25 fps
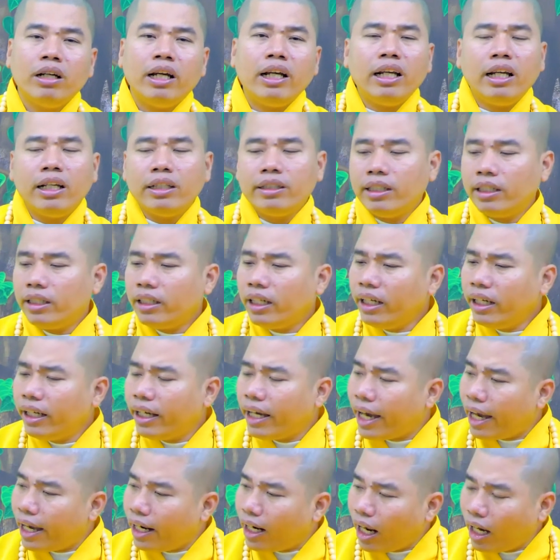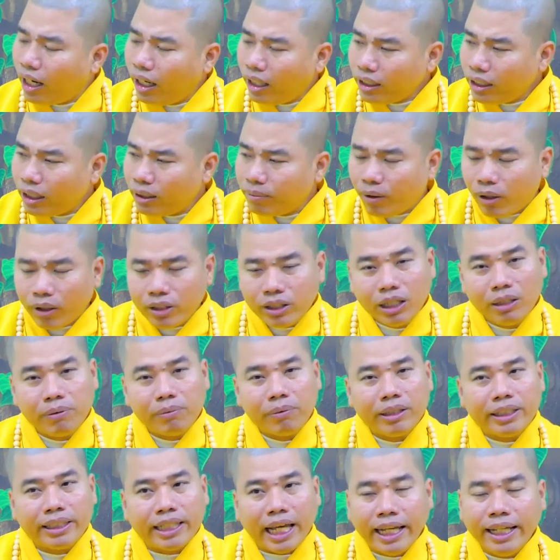hay là những cái nghề lợi ích cho mọi người,
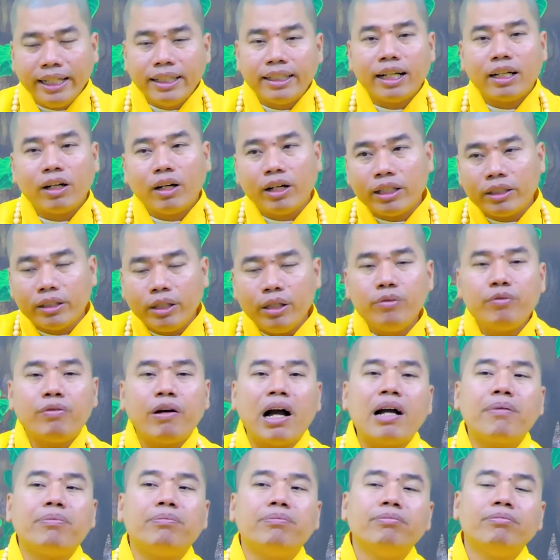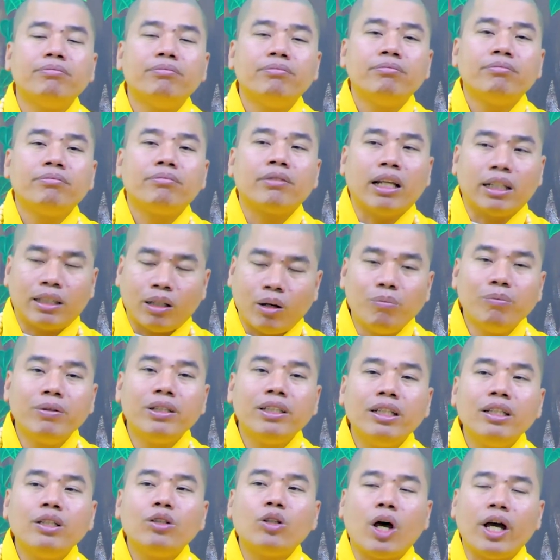mình chỉ người ta gọi là thí pháp, là thông
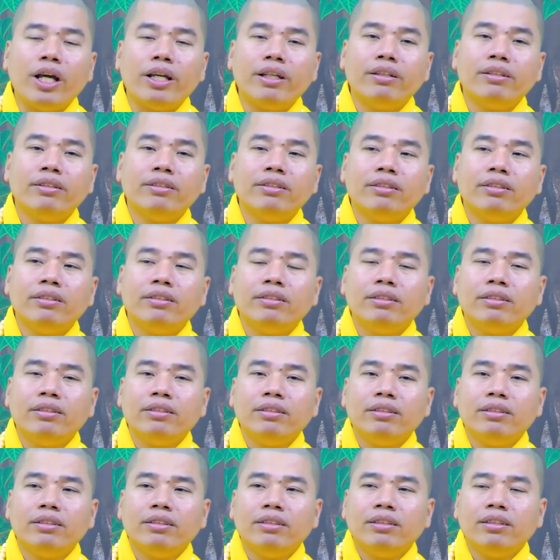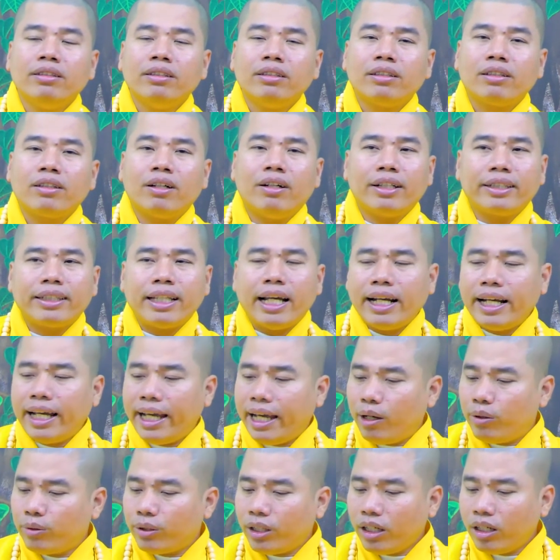minh trí tuệ. Còn người ta
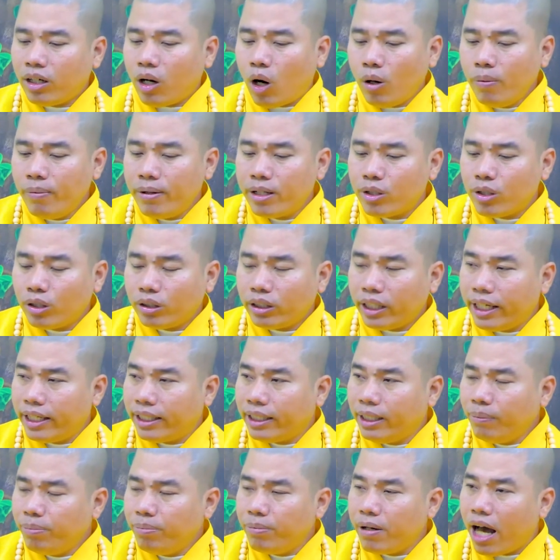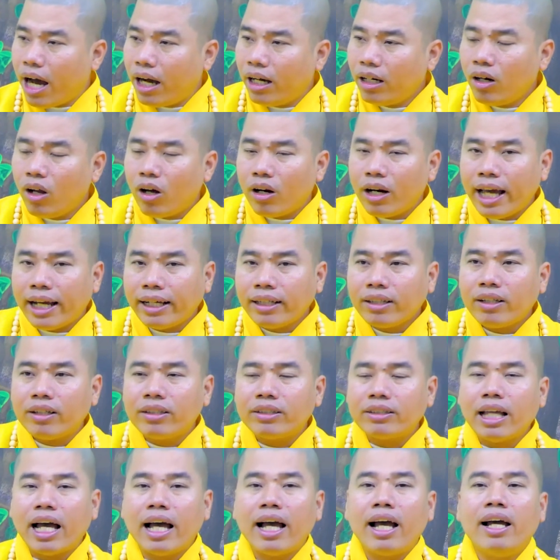nghèo, người ta khổ, mình có tiền giúp đỡ lo lắng
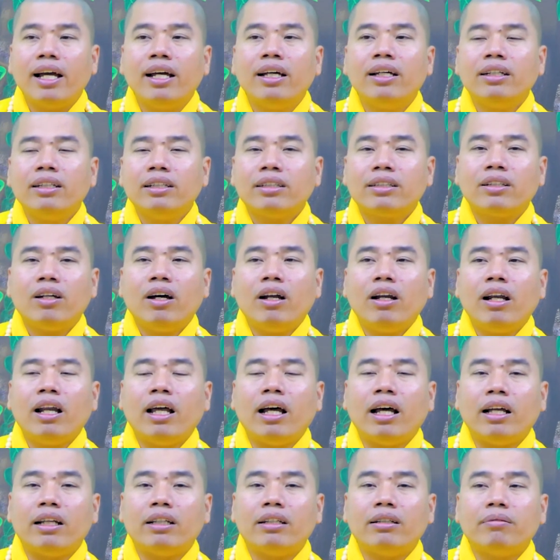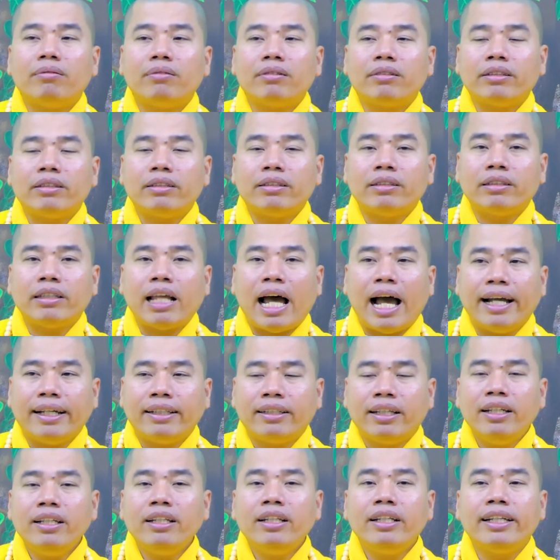cho người ta, đó là
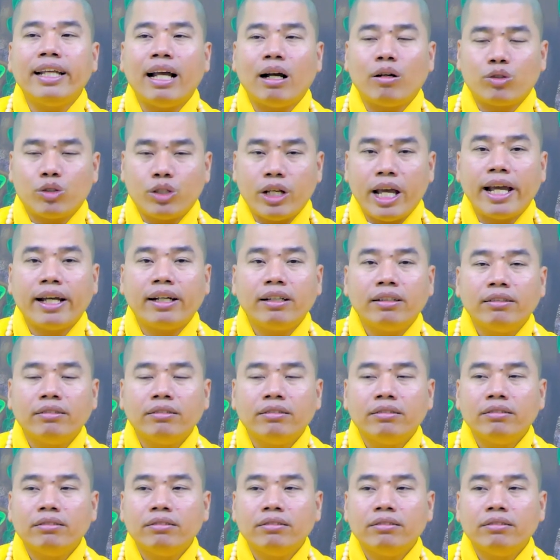tài thí thì giàu sang.